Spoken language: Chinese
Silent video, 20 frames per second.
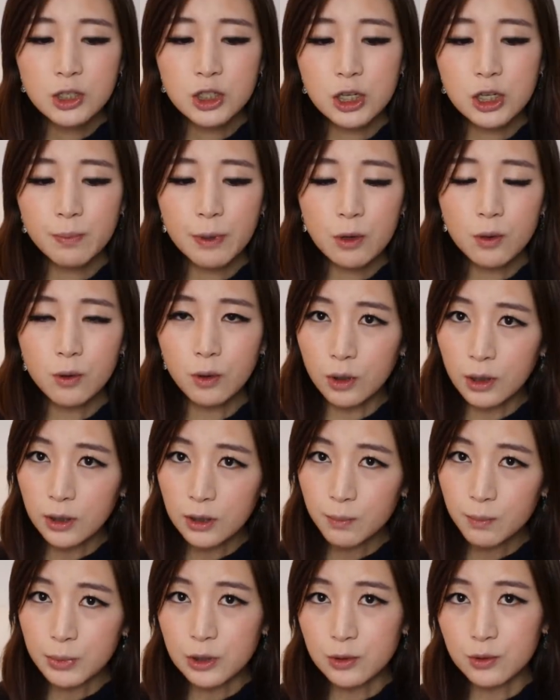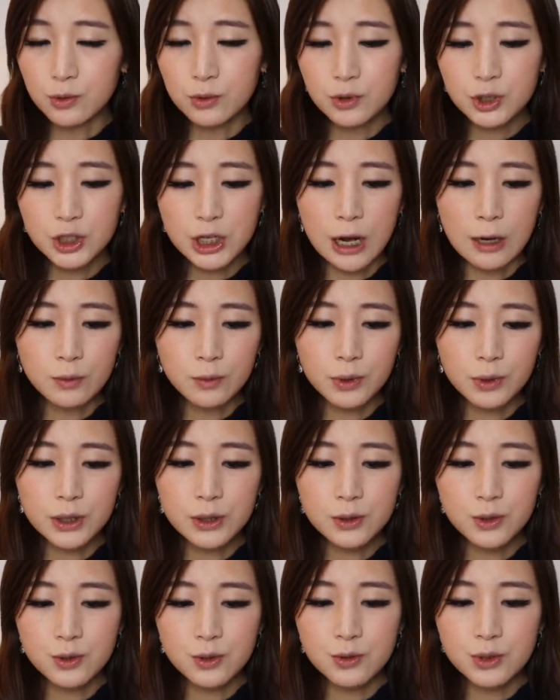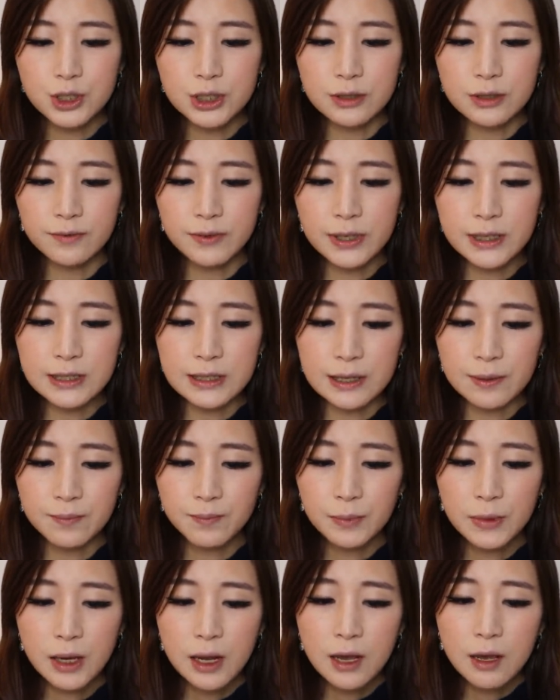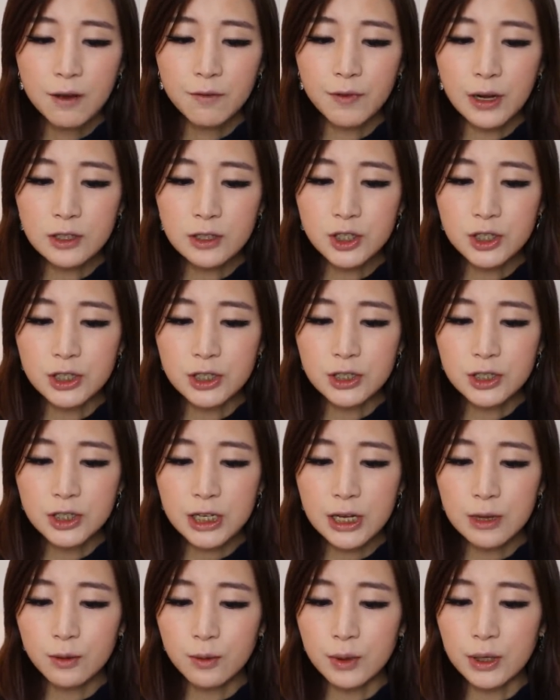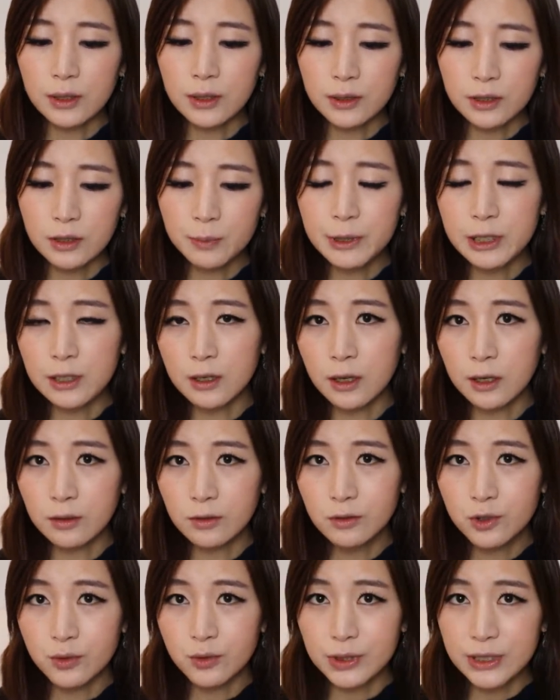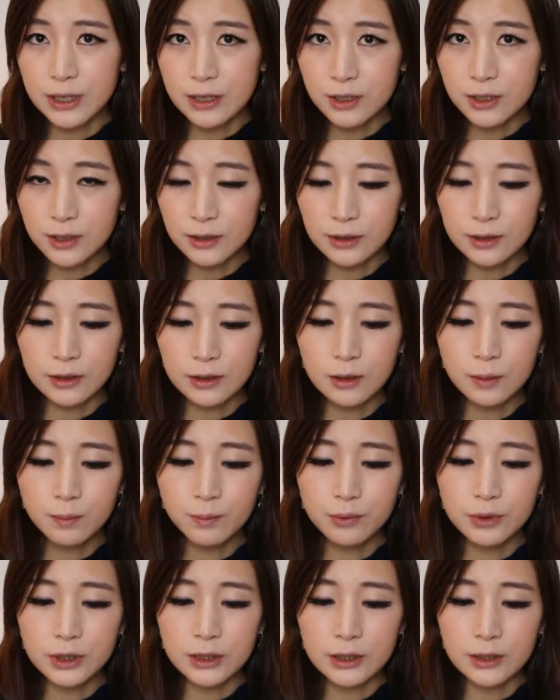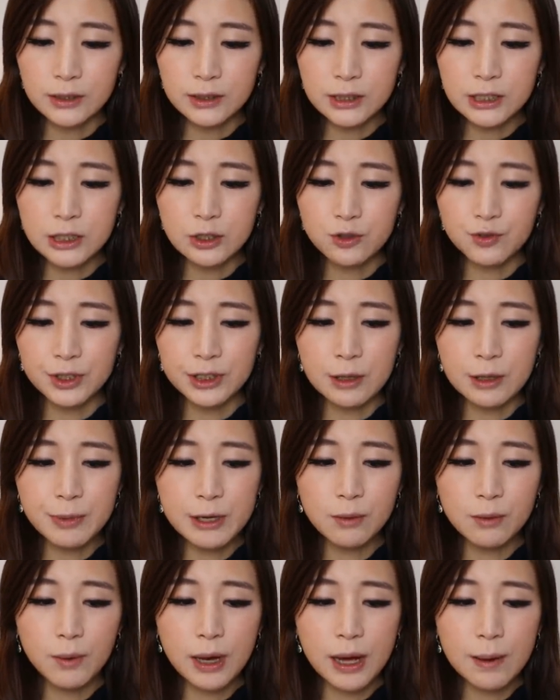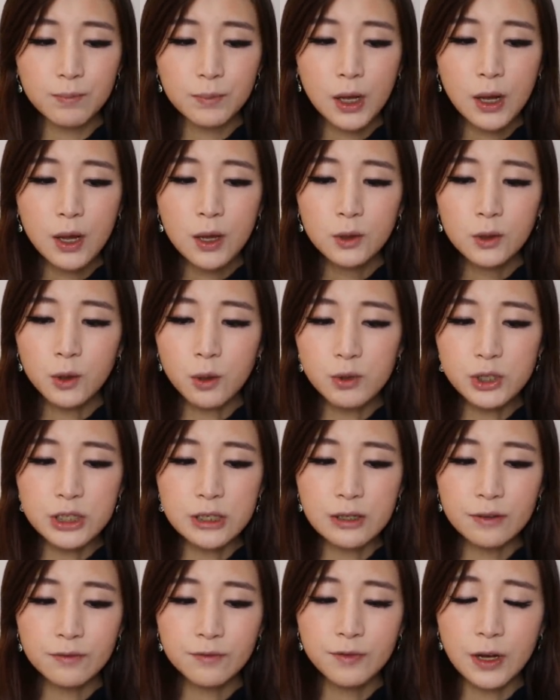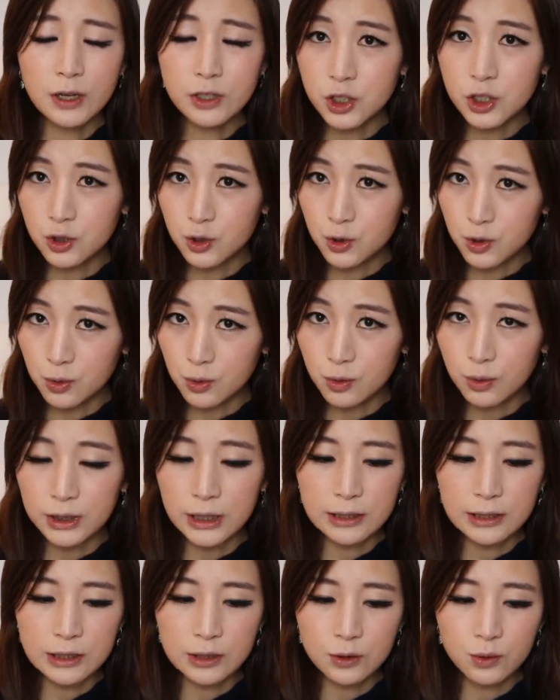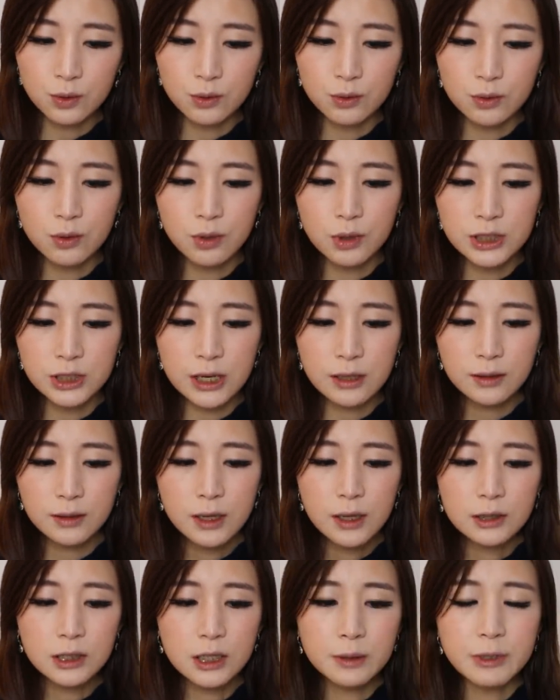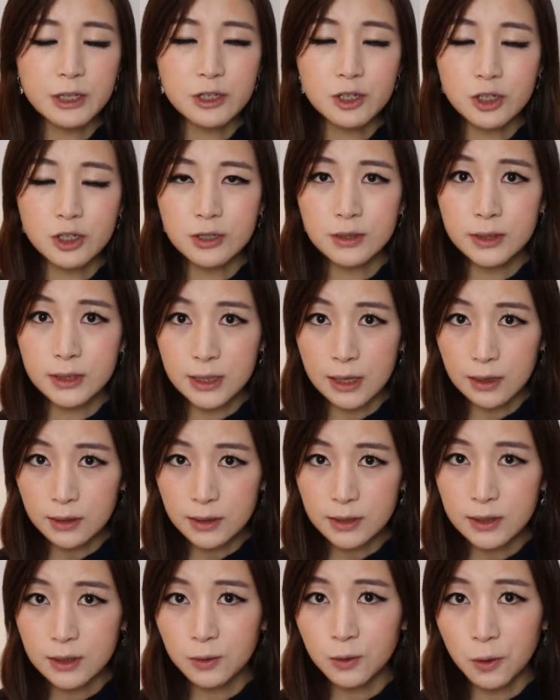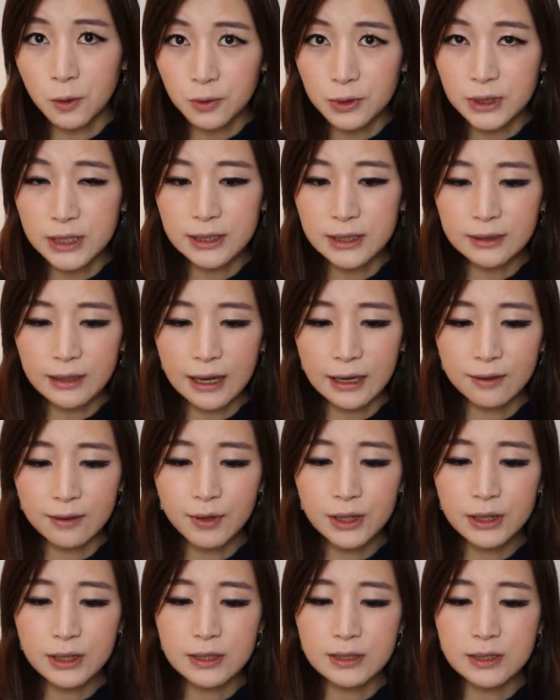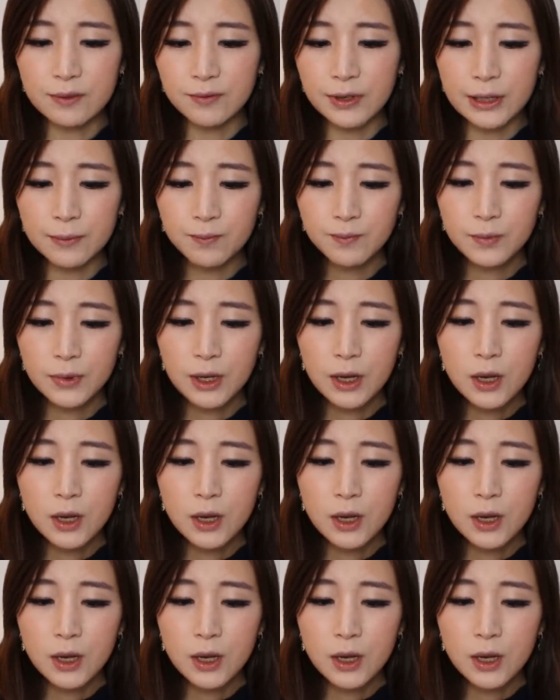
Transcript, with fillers: 这包括比如常规军事威胁，防止战略核平衡出现任何不可逆转的变化，同时防止中国的领土扩张，特别是强行统一台湾的行为。